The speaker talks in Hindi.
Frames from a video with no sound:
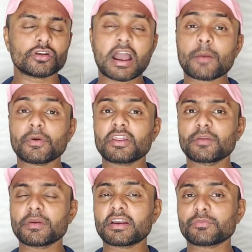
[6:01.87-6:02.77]
दोस्तों यहाँ पर
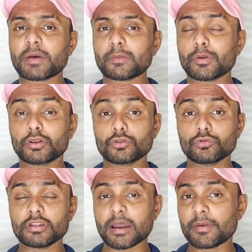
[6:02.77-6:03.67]
रेडमी के स्मार्टफोन की
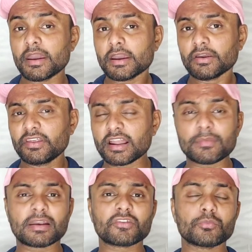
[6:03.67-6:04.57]
तुलना में
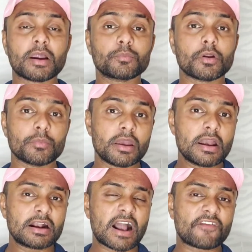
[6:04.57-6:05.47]
रियलमी के स्मार्टफोन में
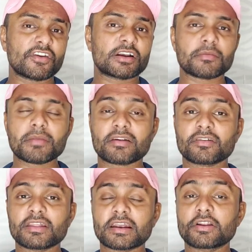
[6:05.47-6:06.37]
काफी कम
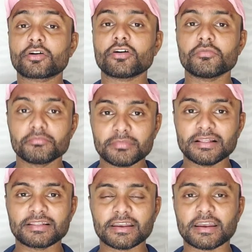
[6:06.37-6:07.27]
बैटरी देखने को
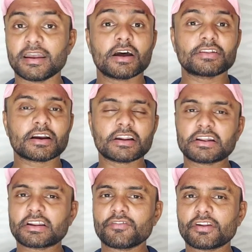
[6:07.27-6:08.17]
मिलती है अदर
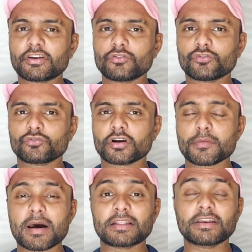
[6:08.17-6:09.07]
कनेक्टिविटी के दोस्तों
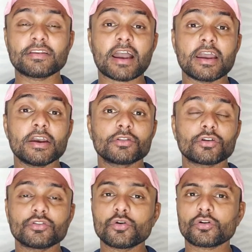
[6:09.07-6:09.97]
अगर बात की जाए
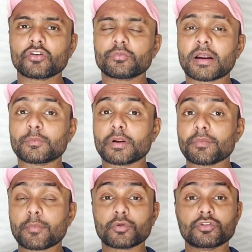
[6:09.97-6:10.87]
तो इन दोनों
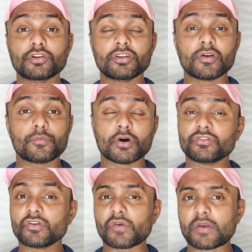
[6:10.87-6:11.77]
स्मार्टफोन में आपको थ्री जी
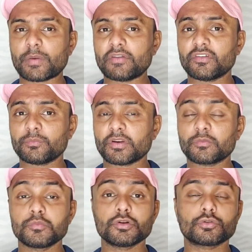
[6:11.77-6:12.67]
फोर जी वाईफाई
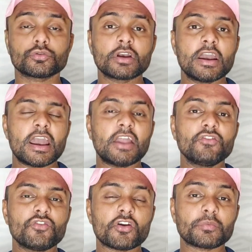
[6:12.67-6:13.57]
जीपीएस ब्लूटूथ
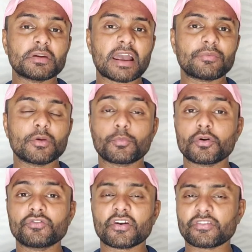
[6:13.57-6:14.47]
एंड यूएसबी टाइप सी
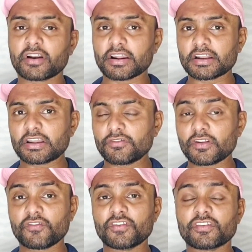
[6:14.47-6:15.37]
पोर्ट जैसे
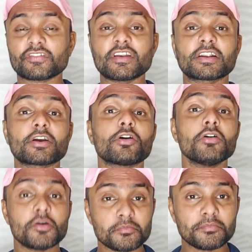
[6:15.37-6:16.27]
कनेक्टिविटी फीचर्स देखने को